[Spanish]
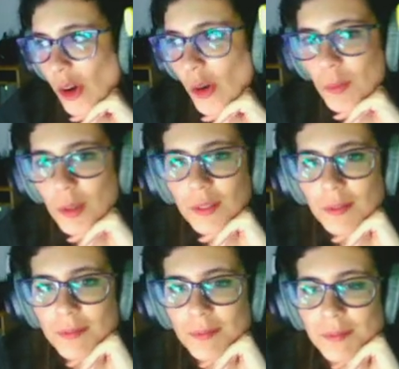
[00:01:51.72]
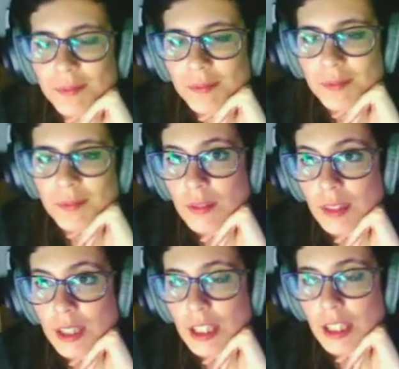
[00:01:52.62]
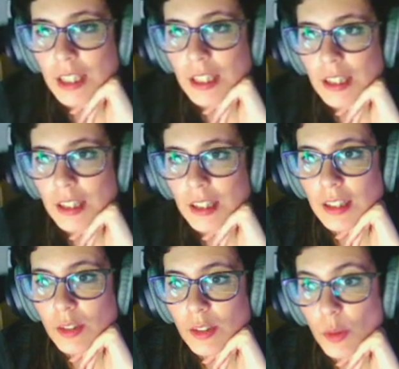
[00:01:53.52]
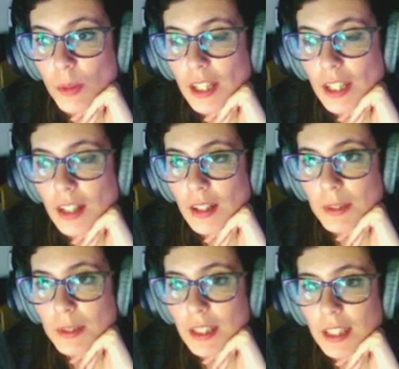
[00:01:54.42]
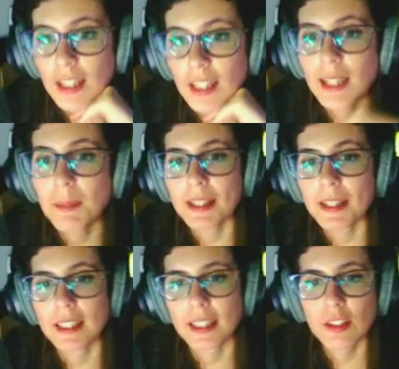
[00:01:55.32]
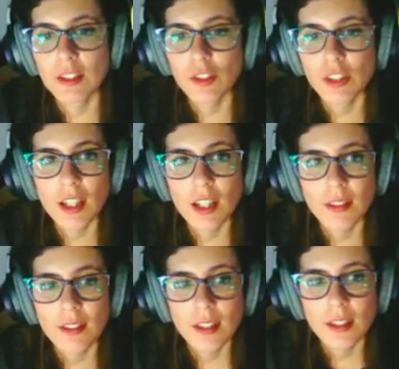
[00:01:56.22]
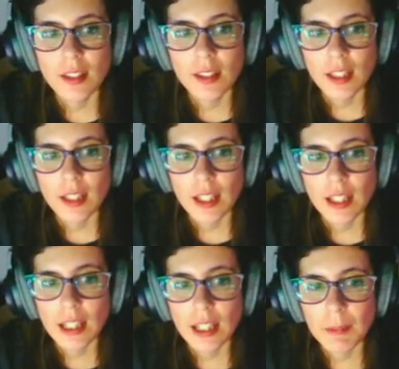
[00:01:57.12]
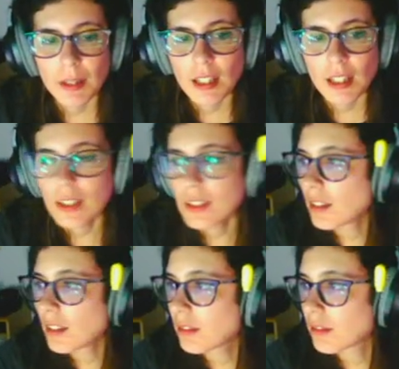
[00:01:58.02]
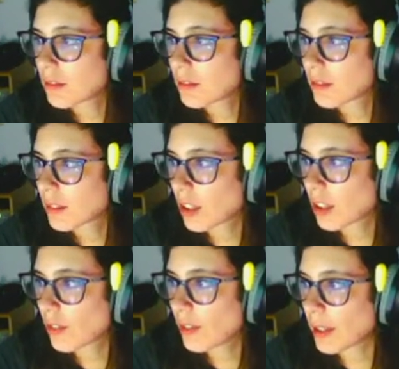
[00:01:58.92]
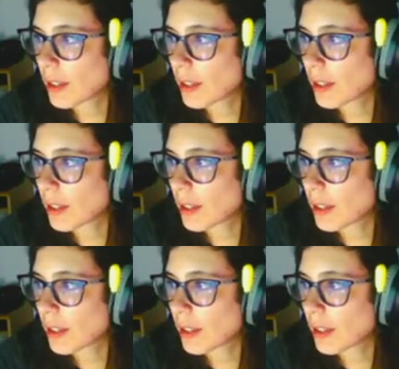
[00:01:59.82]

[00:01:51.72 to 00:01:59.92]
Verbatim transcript: Obvio. Y como para llegar a pesadilla. ¿Qué pasa? Que esto te da eh, la mierda esta. Que no lo veis, vale.